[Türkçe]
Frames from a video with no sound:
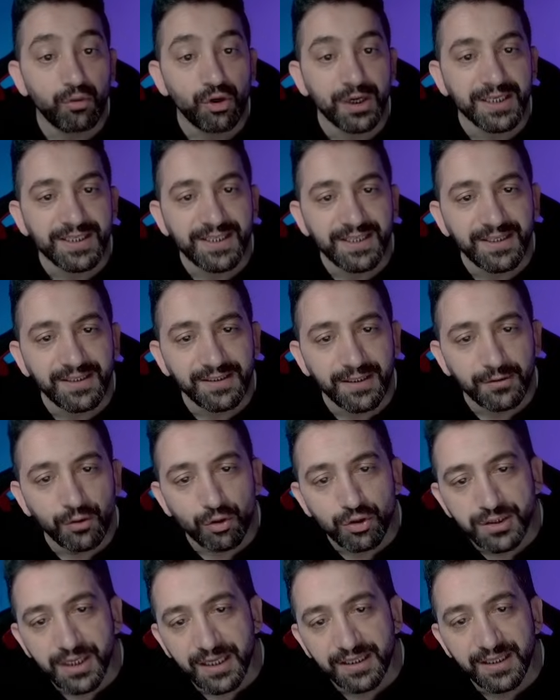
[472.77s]
burasının
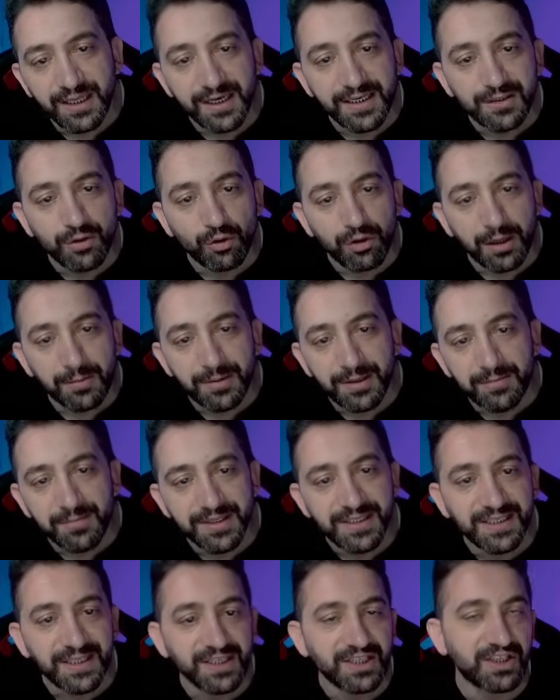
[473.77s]
da 90 derece
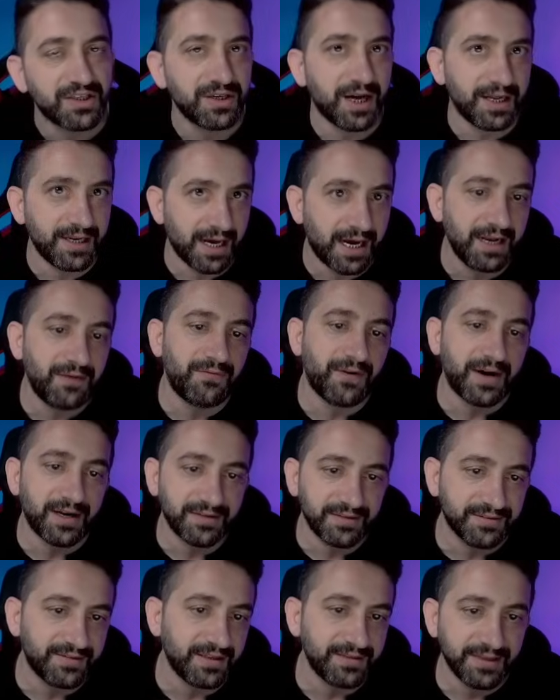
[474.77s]
olabilmesi için hani alfa
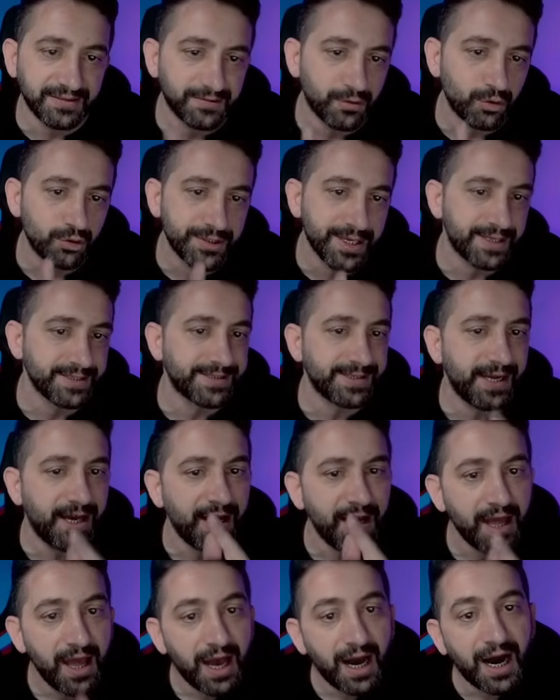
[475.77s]
artı teta 90
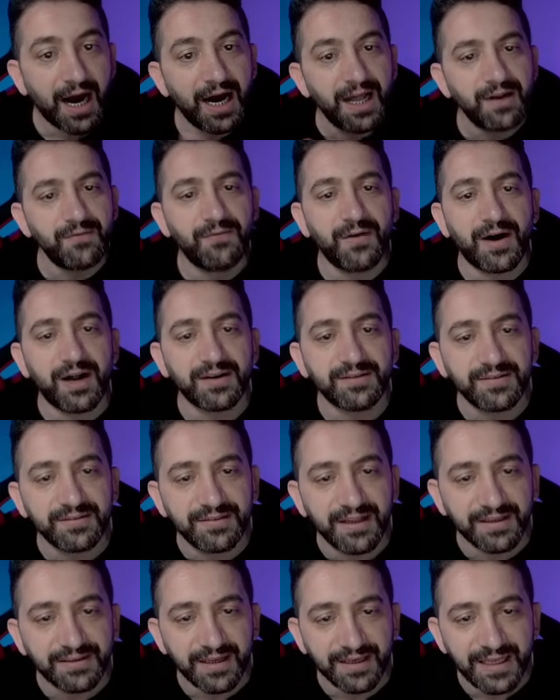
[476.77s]
sa alfa
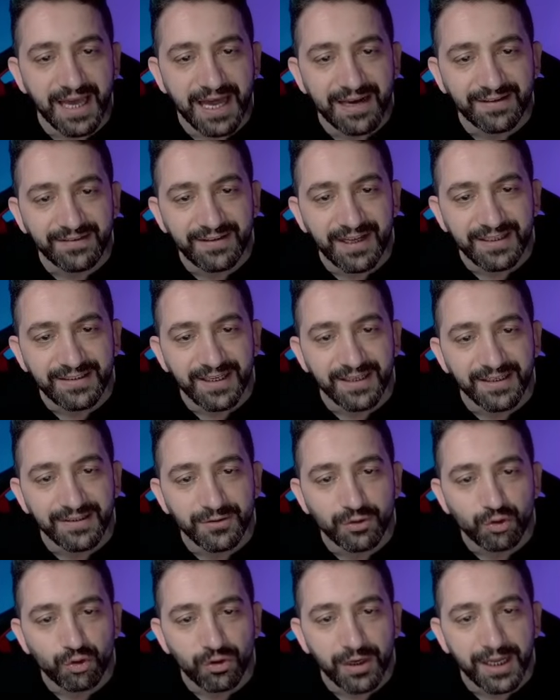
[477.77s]
artı teta yani
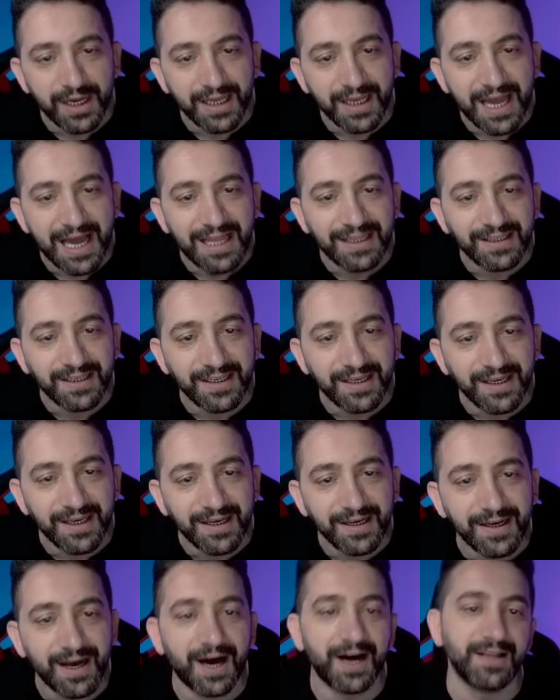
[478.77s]
tetanın şuraya
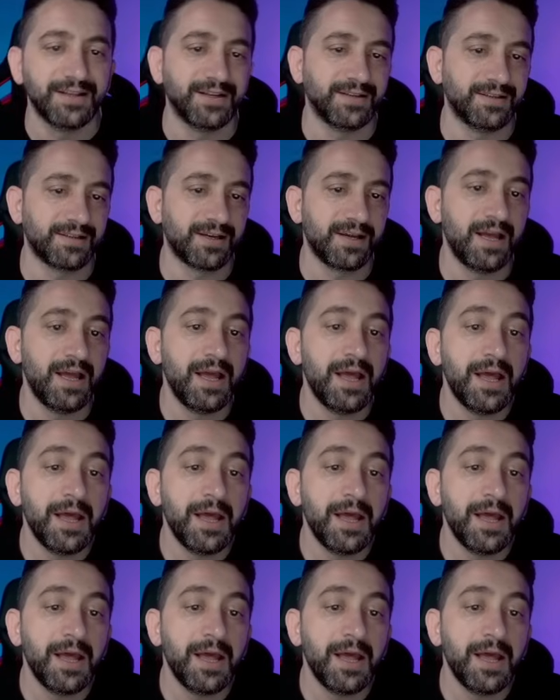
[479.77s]
geldiğini anladık.